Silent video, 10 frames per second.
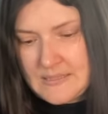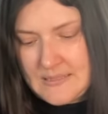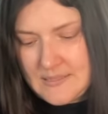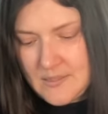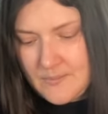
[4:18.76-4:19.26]

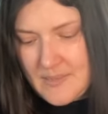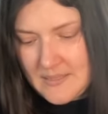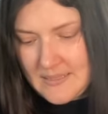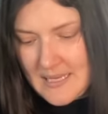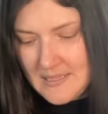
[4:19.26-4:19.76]
6 de
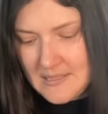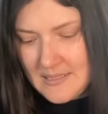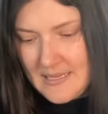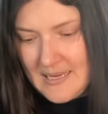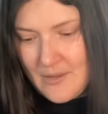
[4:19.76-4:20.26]
pentacle
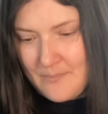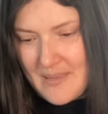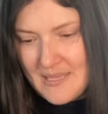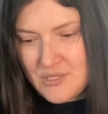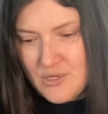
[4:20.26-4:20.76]
et le
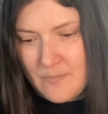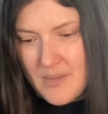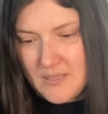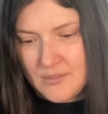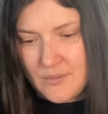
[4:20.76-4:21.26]
page de
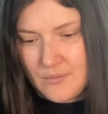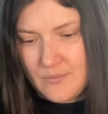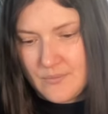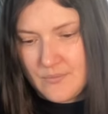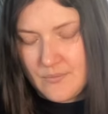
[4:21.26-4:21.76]
bâton.
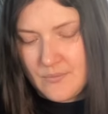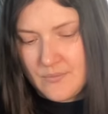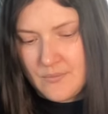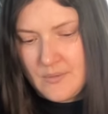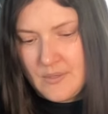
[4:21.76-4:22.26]

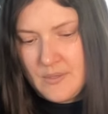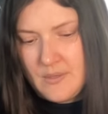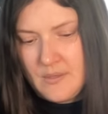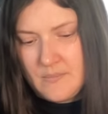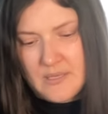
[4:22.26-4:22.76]

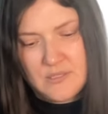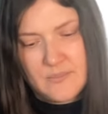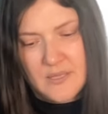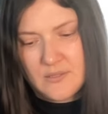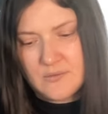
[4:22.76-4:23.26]
Page de
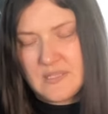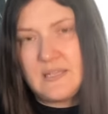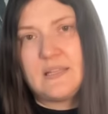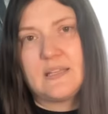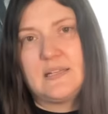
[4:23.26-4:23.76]
bâton, c'est
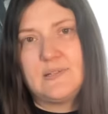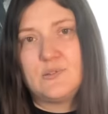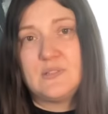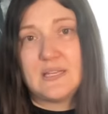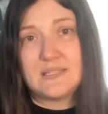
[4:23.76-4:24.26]
l'éternel
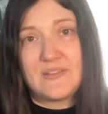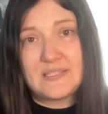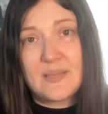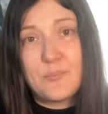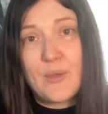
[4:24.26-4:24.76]
étudiant. C'est que
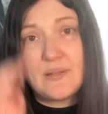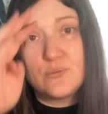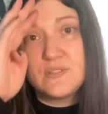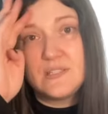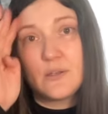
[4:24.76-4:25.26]
ça peut être
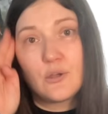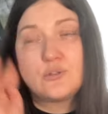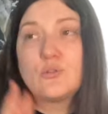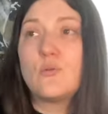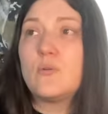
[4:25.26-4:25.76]
aussi
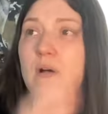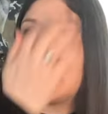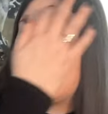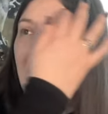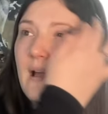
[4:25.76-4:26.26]
retour
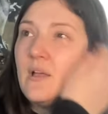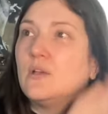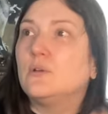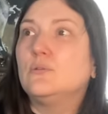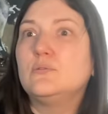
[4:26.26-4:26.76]
à
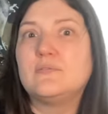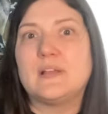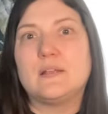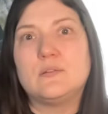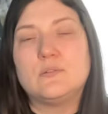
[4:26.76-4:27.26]
une
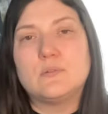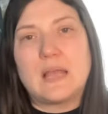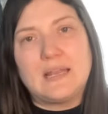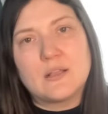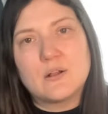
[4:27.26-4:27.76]
nouvelle
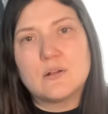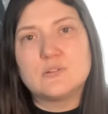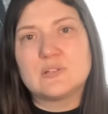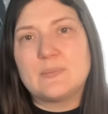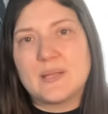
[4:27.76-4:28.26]
à l'école,
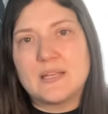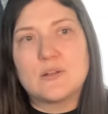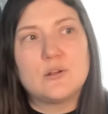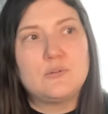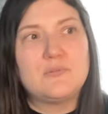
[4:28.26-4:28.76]
sur les bancs
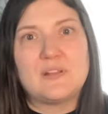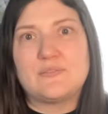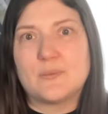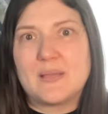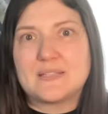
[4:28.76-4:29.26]
d'école, une nouvelle
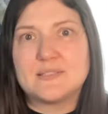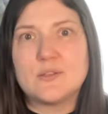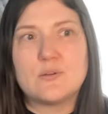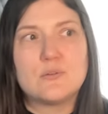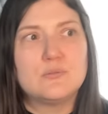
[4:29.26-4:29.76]

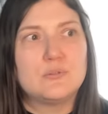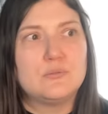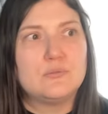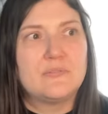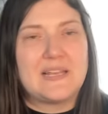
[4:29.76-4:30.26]
formation, un
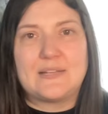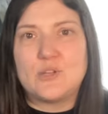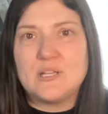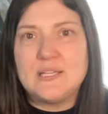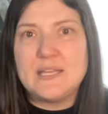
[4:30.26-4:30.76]
nouvel
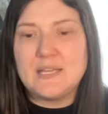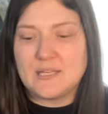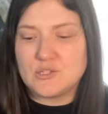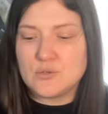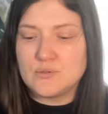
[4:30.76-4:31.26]
atelier,
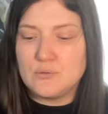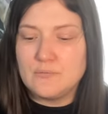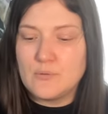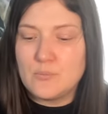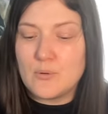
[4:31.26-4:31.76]
quelque chose de
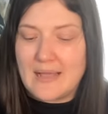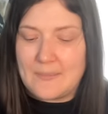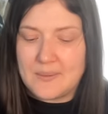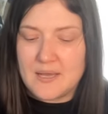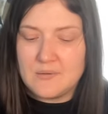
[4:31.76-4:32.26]
nouveau pour
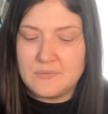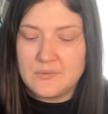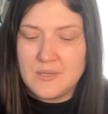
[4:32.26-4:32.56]
apprendre.